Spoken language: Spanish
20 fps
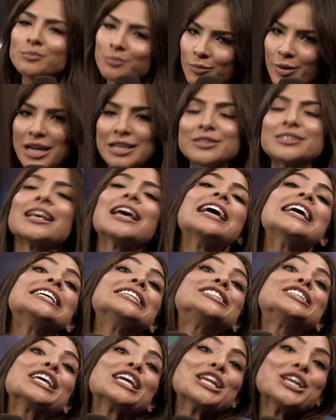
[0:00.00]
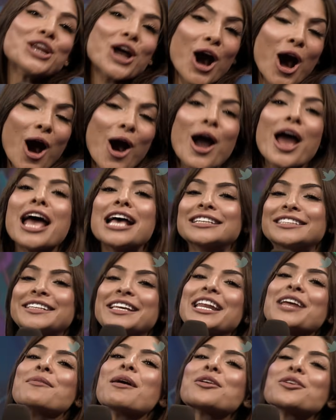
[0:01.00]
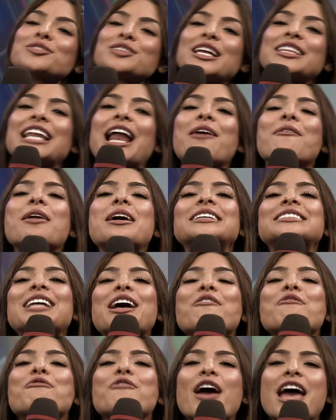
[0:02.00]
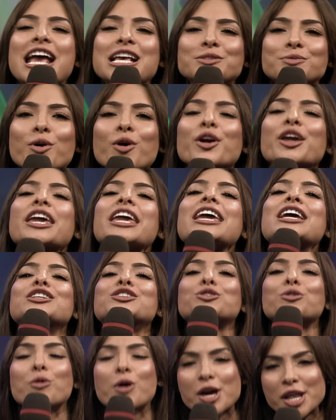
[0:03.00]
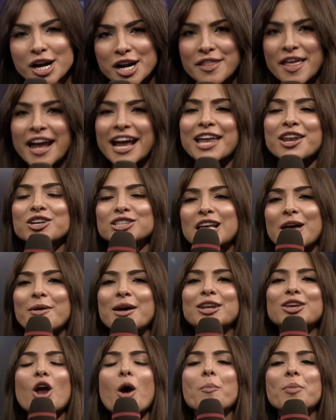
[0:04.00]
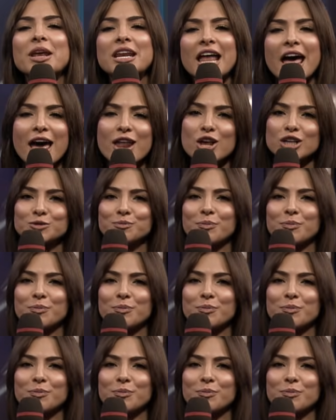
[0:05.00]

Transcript: Pues si no, escríbanos a través de Facebook y Twitter. Déjenos saber qué opina de los